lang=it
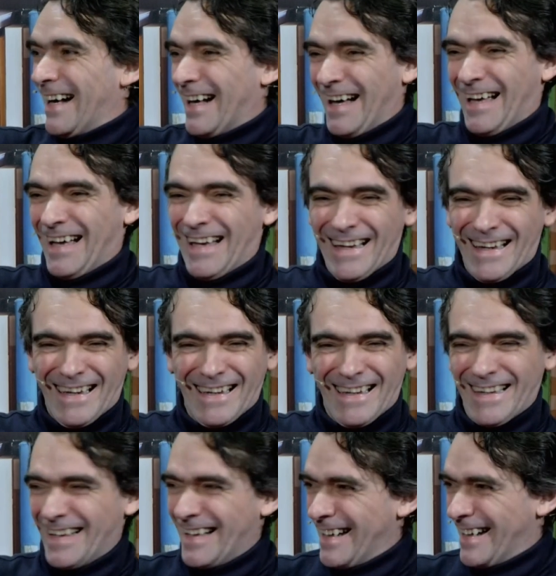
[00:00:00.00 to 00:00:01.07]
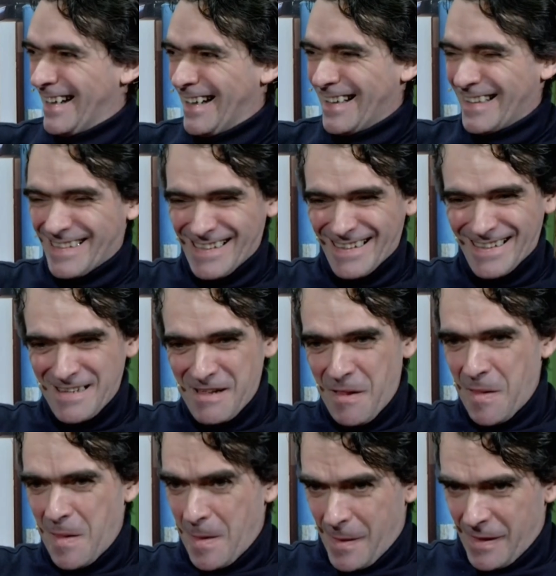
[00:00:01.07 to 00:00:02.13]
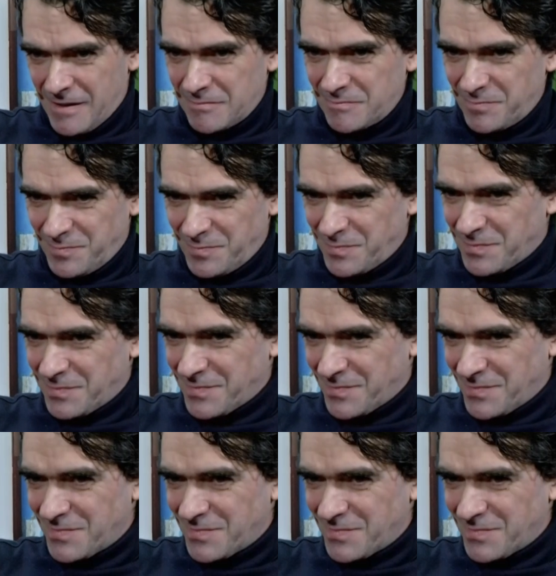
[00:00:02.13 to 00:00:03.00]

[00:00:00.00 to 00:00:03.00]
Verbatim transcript: allora siamo già, siamo già ansiosi di scoprire il